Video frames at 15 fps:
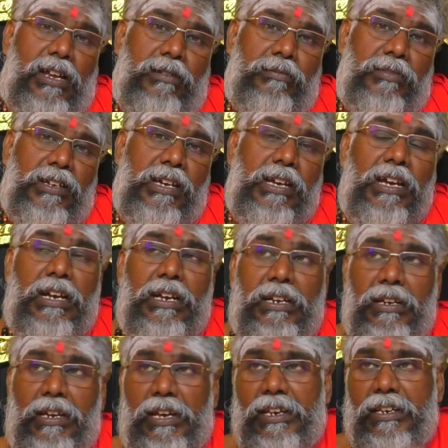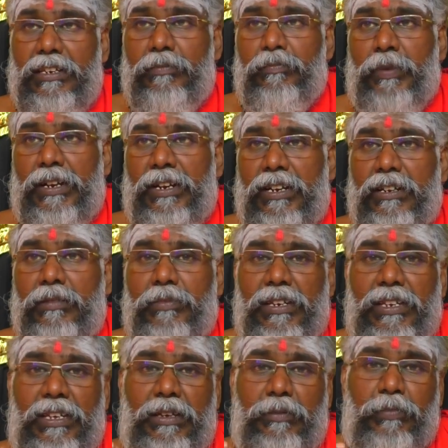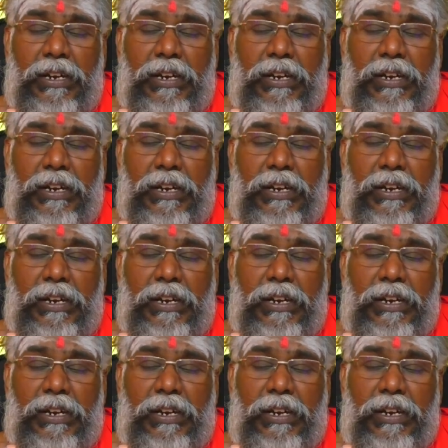காலம் நைட்டு பன்னெண்டு மணி